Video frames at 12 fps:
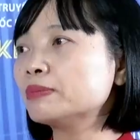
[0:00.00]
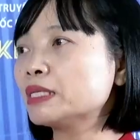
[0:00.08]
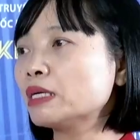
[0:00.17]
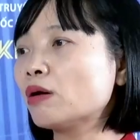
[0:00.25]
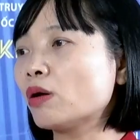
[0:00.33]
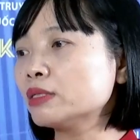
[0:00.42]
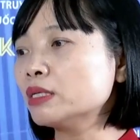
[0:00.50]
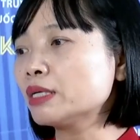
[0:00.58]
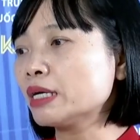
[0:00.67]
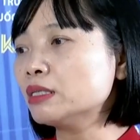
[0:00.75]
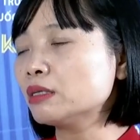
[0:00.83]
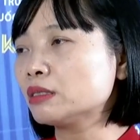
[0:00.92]
Thậm chí có những
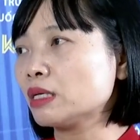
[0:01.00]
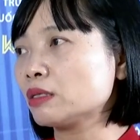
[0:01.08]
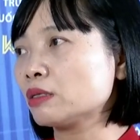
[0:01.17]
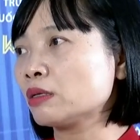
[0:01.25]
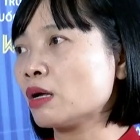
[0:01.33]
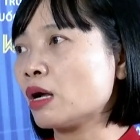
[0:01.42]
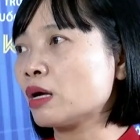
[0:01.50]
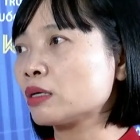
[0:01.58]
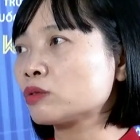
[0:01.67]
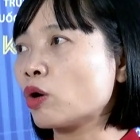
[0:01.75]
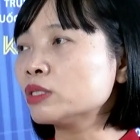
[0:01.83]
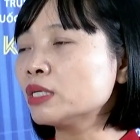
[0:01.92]
cái chương trình,
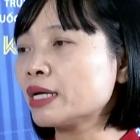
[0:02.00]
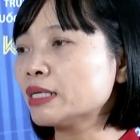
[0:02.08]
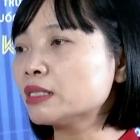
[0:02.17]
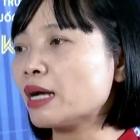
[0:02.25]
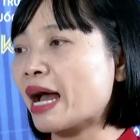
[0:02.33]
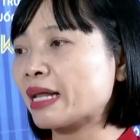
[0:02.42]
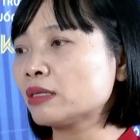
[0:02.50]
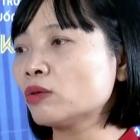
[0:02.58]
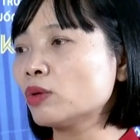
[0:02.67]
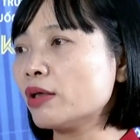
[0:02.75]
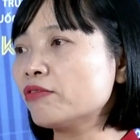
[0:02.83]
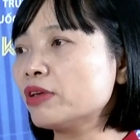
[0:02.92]
có những cái dự án,
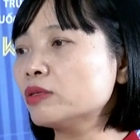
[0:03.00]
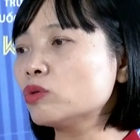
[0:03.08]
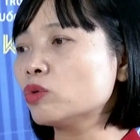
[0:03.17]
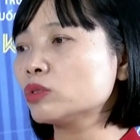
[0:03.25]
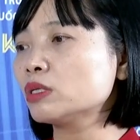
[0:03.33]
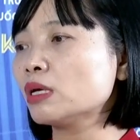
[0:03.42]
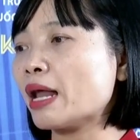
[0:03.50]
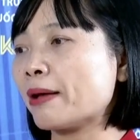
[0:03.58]
tôi lấy ví dụ như